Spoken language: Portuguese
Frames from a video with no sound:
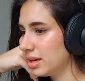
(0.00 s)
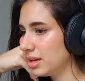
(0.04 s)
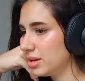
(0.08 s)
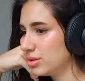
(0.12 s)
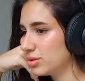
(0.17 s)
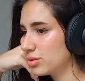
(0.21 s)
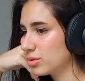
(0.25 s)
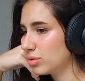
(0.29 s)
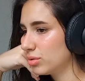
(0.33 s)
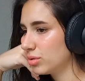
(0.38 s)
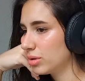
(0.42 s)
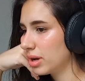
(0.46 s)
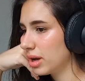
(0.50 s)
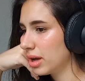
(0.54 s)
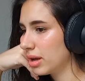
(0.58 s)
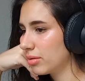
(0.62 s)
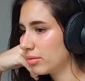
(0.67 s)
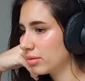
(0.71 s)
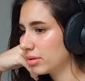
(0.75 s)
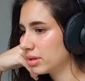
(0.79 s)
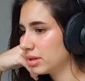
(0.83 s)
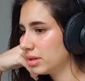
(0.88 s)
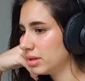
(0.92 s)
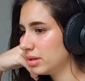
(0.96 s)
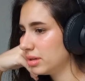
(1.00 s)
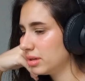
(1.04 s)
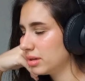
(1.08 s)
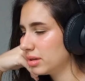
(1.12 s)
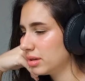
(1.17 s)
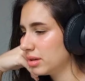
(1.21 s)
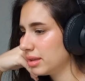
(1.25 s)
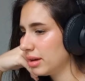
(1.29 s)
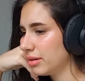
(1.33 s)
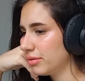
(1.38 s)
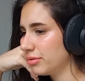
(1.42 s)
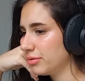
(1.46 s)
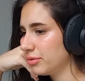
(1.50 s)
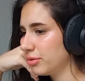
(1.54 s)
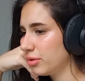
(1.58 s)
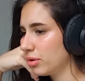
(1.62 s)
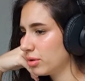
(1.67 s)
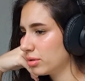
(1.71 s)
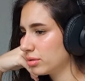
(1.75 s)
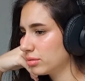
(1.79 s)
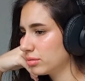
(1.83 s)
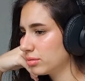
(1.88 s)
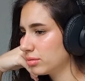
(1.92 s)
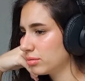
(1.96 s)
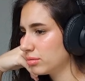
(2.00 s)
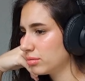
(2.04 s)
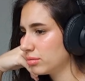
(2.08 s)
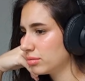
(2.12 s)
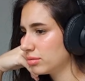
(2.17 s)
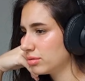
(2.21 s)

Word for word: E aí eles colocaram aqui na foto